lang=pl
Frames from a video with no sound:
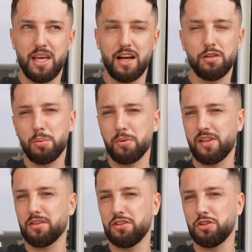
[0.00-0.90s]
jechać, bo
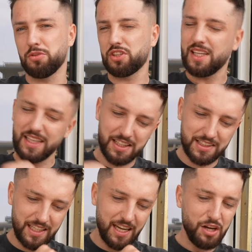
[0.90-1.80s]
postanowiliśmy, że
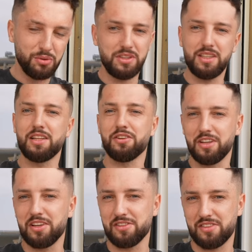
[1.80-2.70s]
jeszcze Udine to
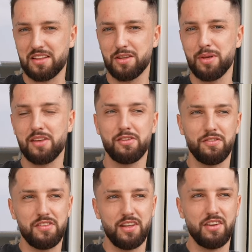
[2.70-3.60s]
nie jest ostatnie miasto,
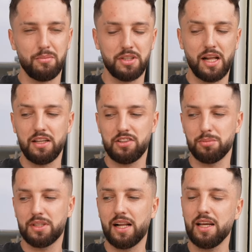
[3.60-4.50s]
więc jedziemy, da
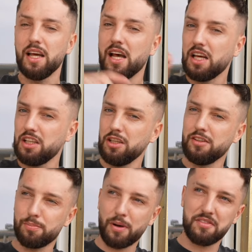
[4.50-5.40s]
jedziemy dalej. I
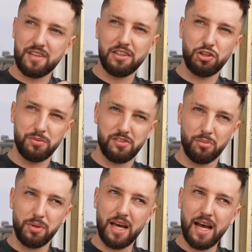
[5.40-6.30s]
sprawdzaliśmy
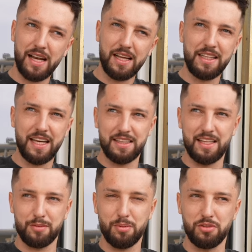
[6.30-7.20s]
sobie, ale
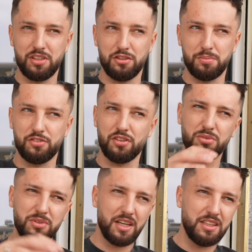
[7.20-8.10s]
jednak pomyśleliśmy, że
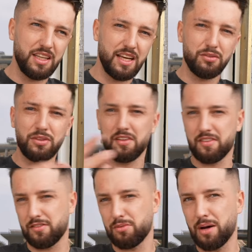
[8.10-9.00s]
tutaj nie, tutaj
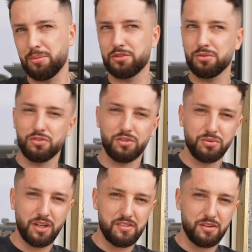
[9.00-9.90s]
za słabo, dużo,
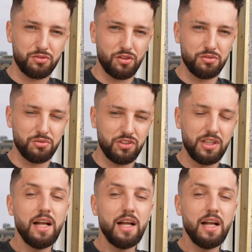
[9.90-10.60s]
tutaj za dużo ludzi,